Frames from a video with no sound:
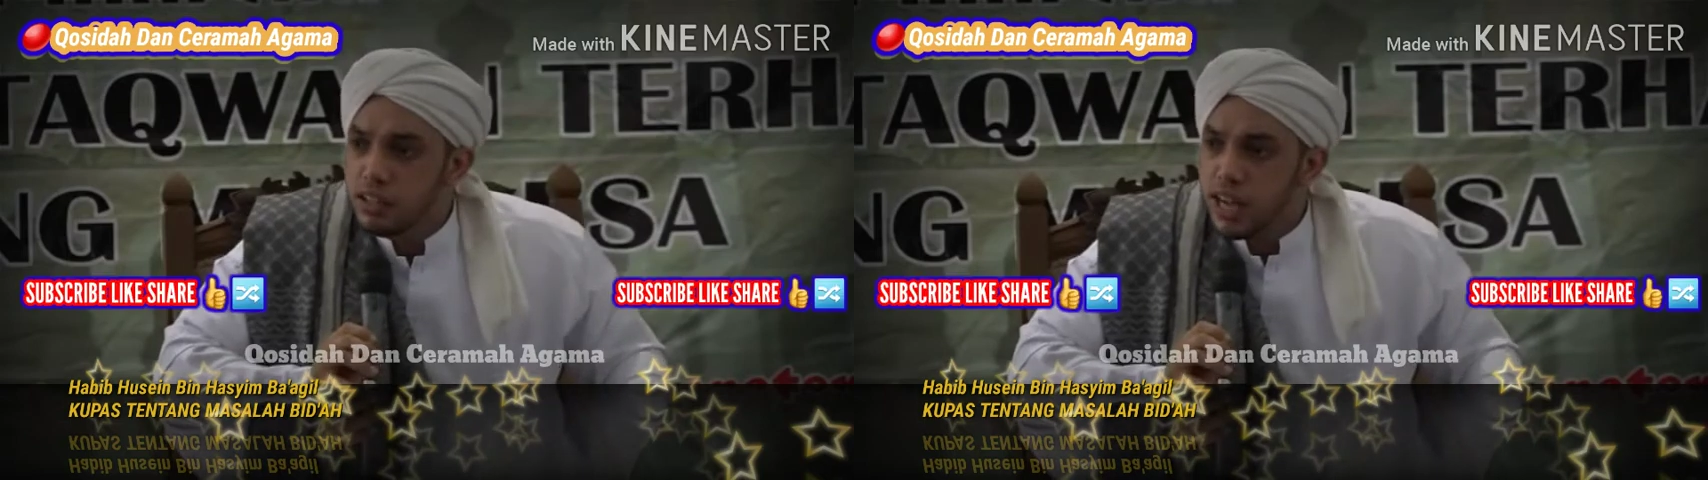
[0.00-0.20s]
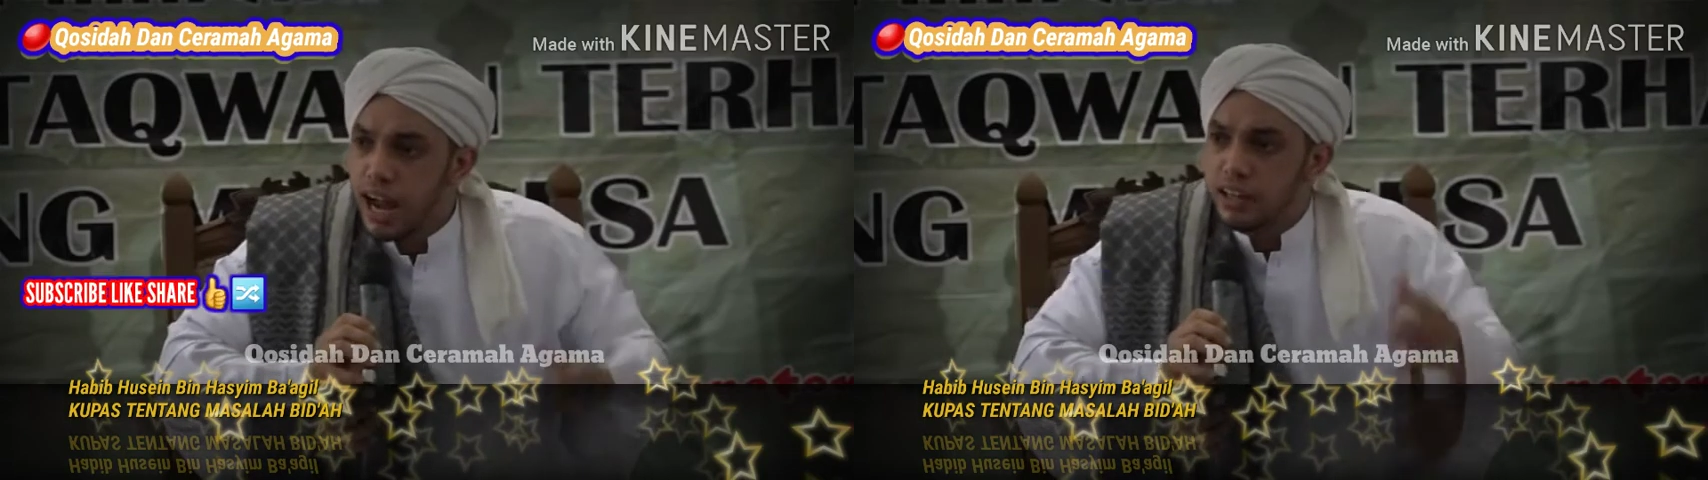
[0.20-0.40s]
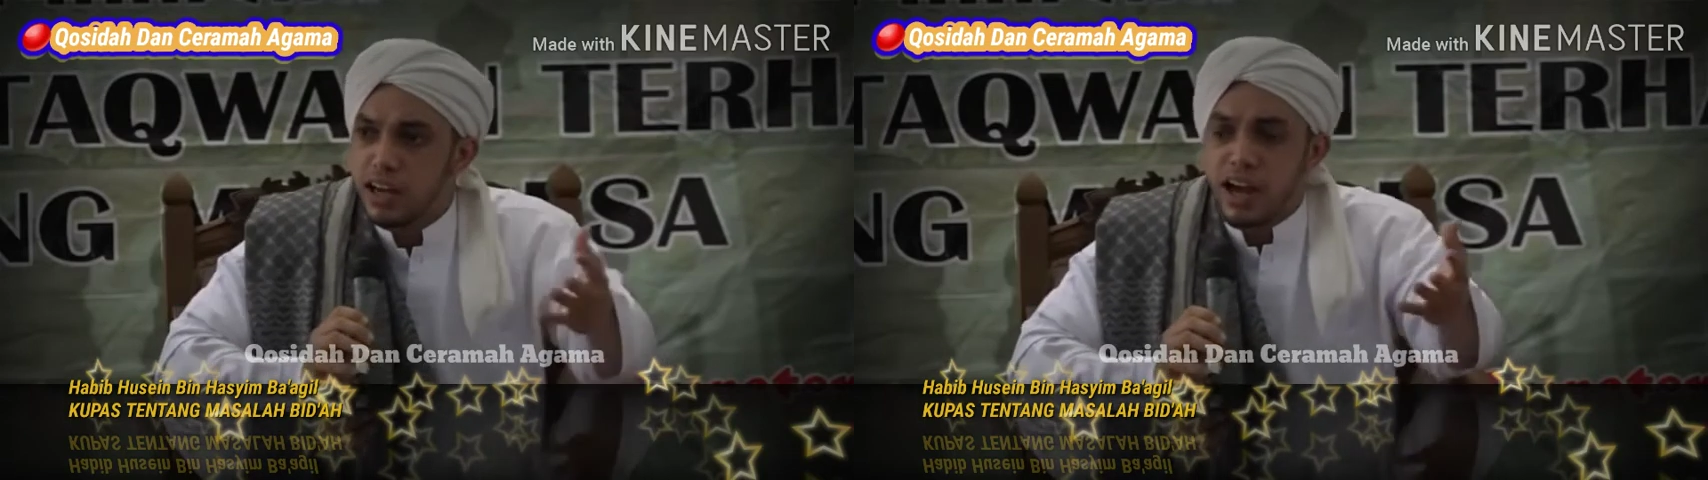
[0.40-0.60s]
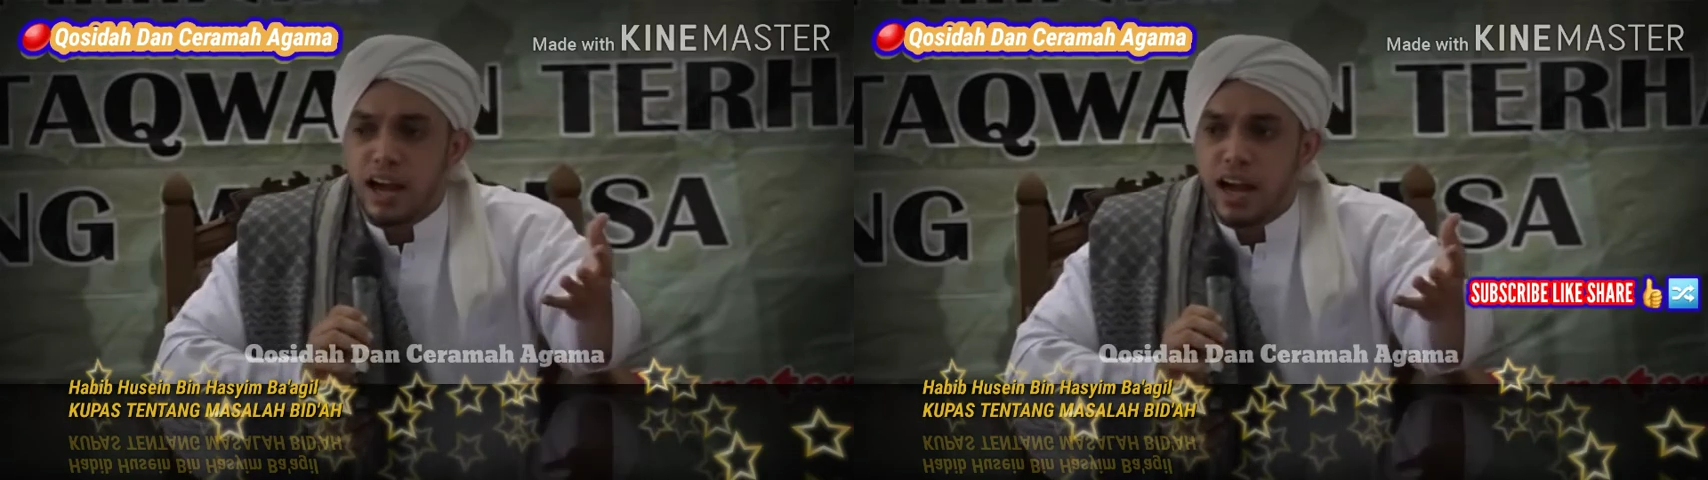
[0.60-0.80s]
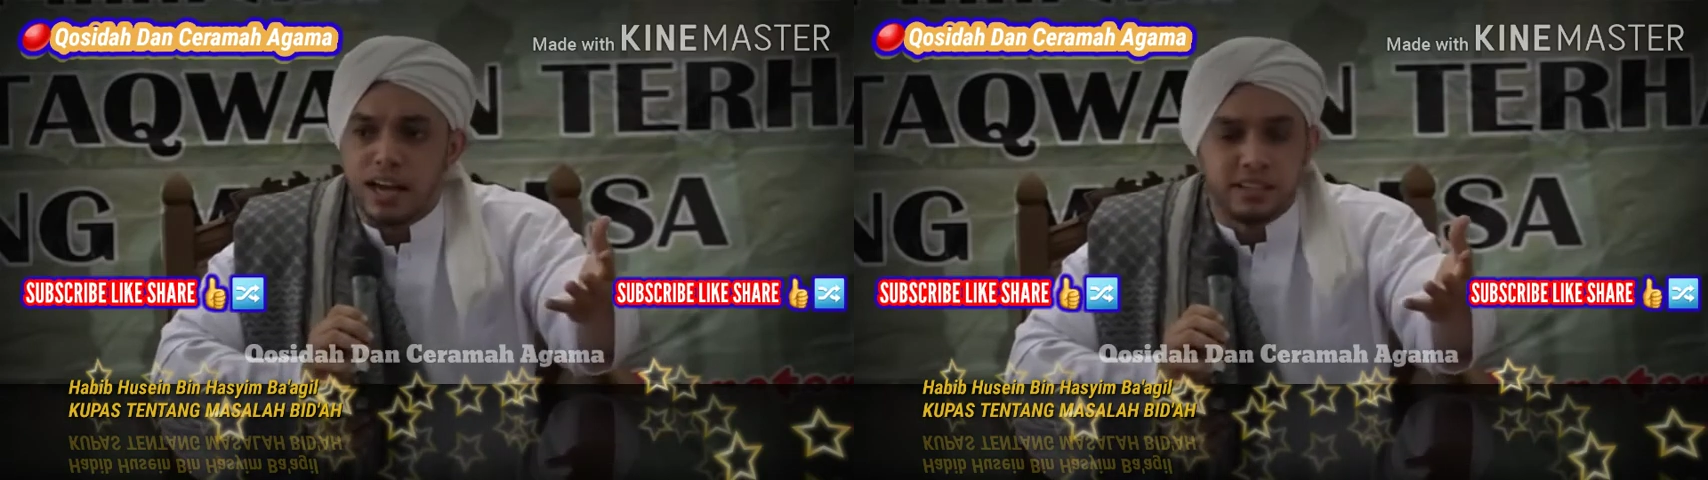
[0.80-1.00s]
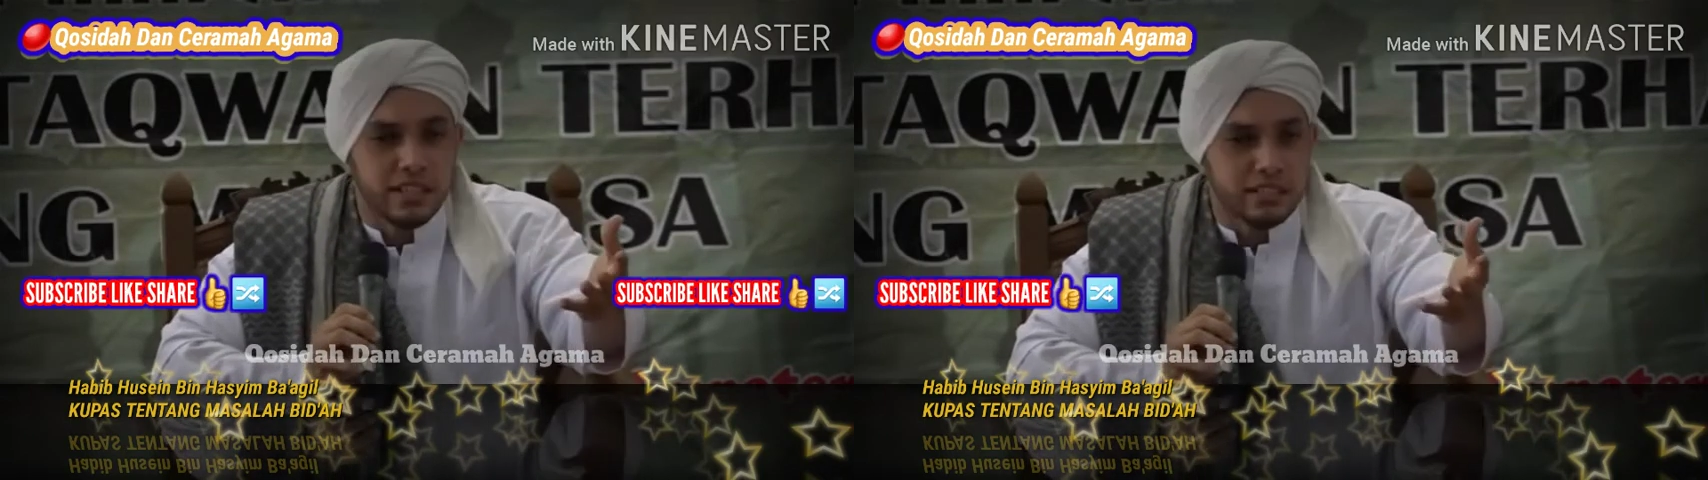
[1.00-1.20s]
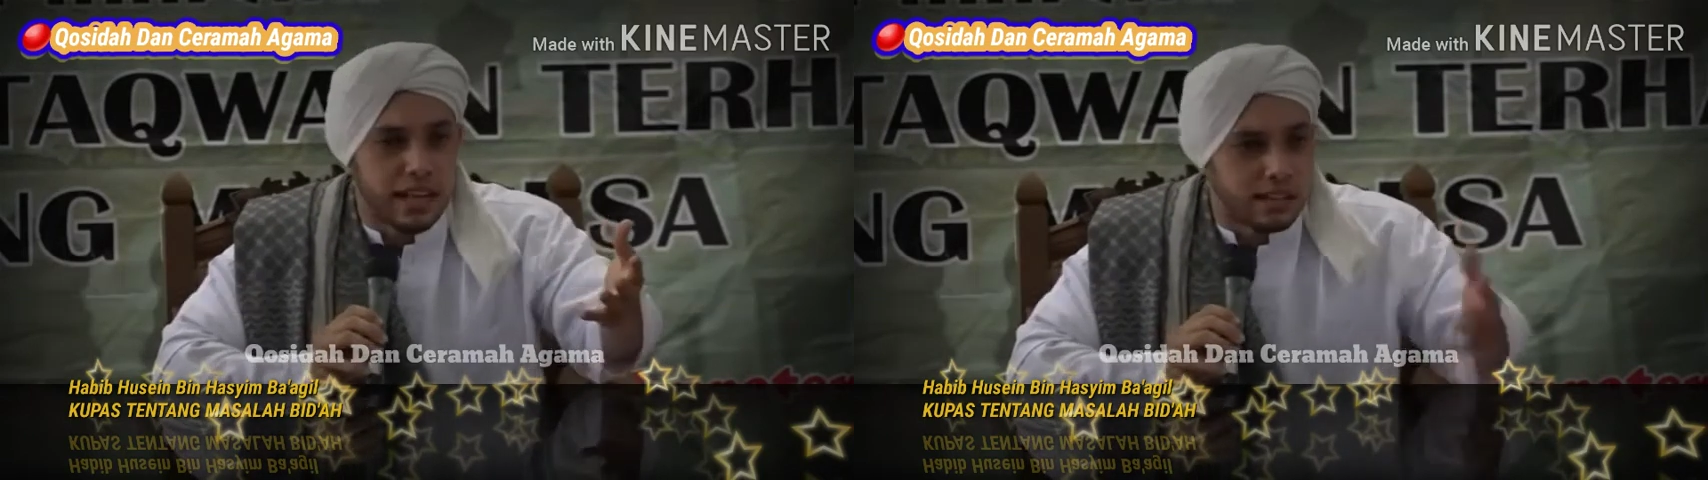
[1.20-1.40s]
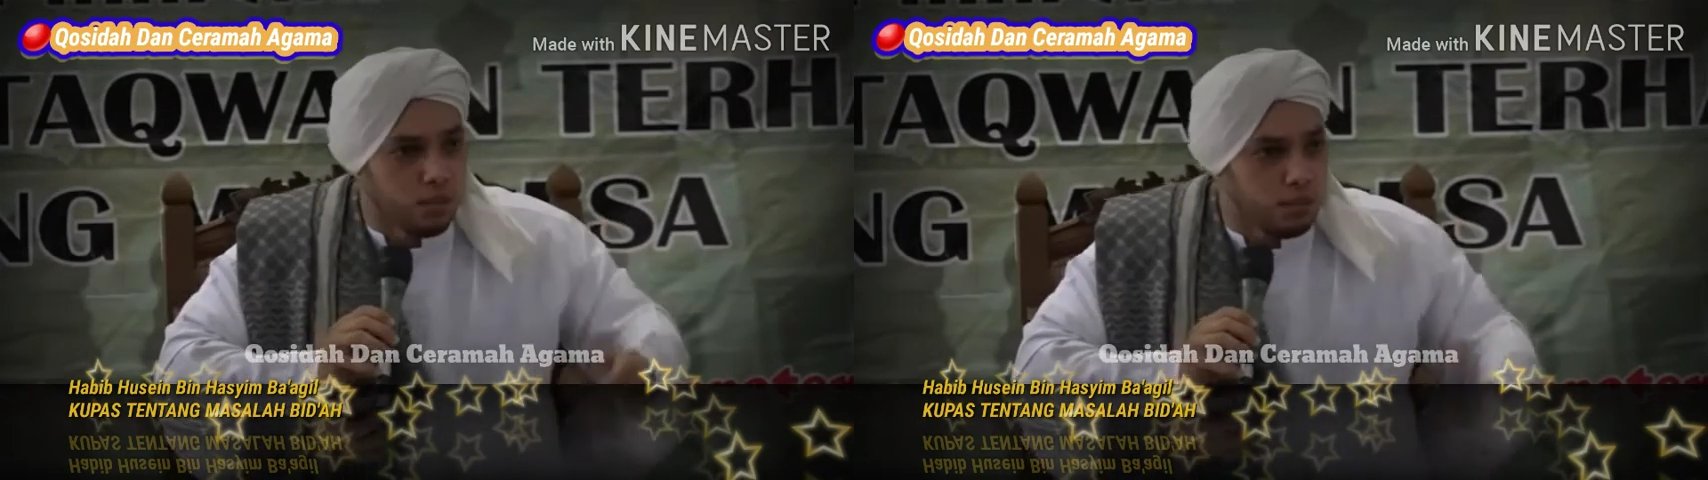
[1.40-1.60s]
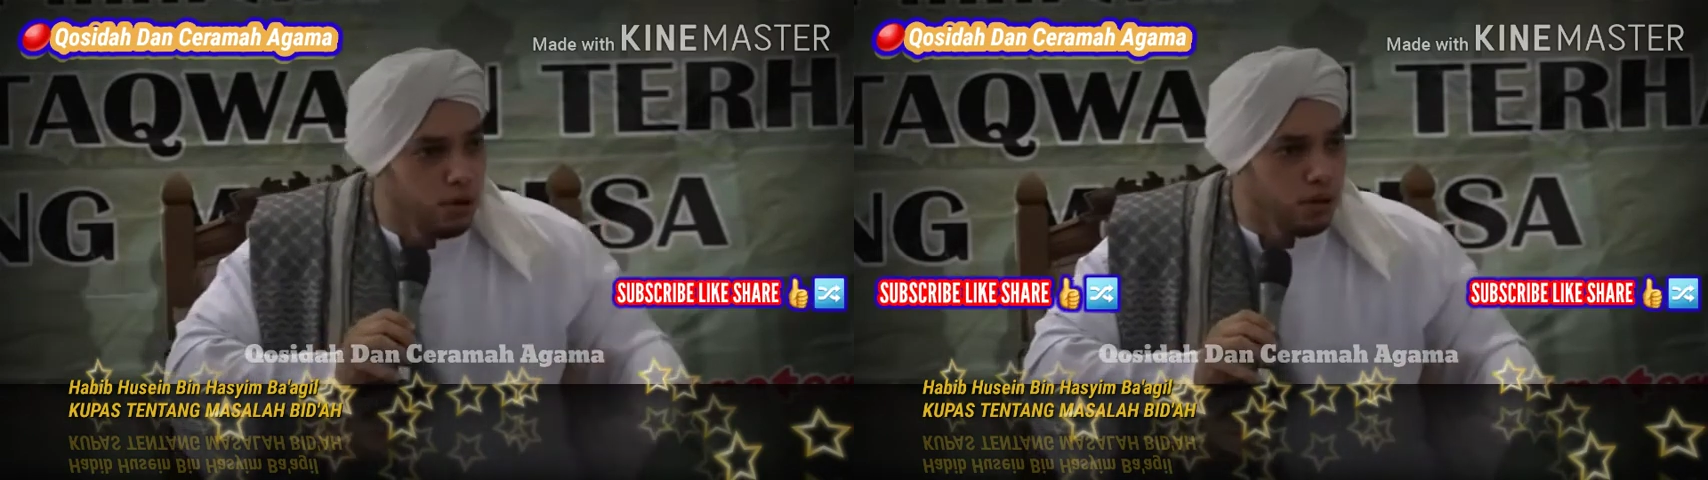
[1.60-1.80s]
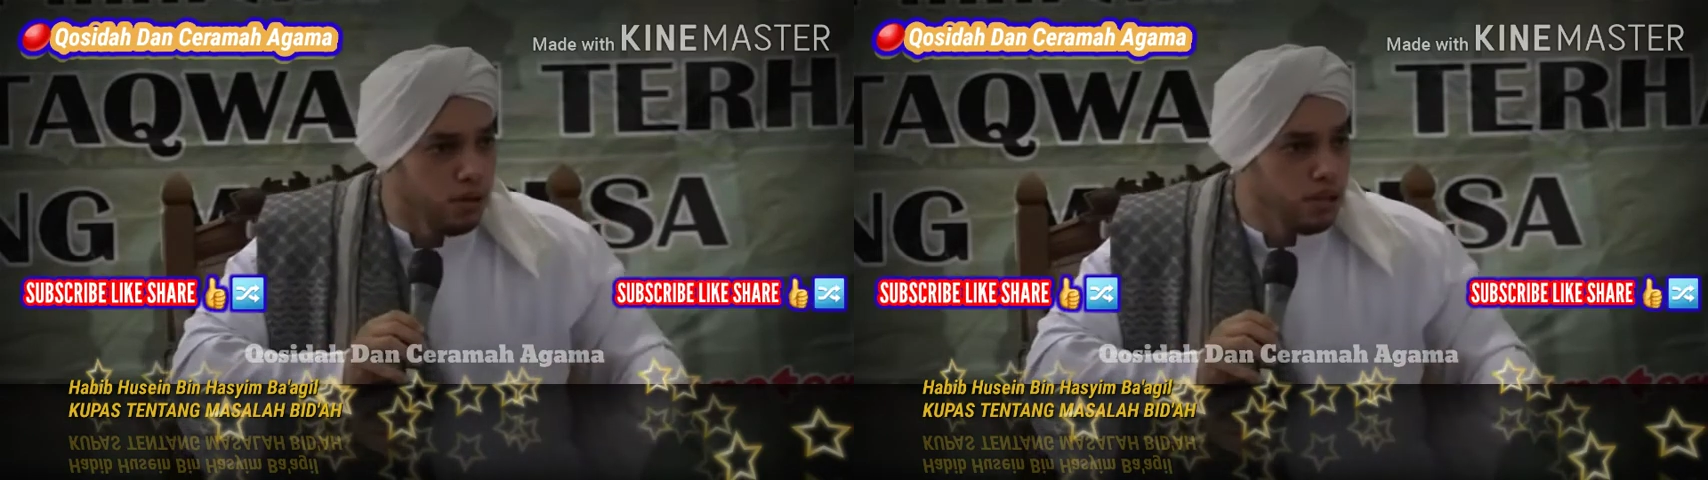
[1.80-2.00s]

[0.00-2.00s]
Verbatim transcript: tidak ada hadis satupun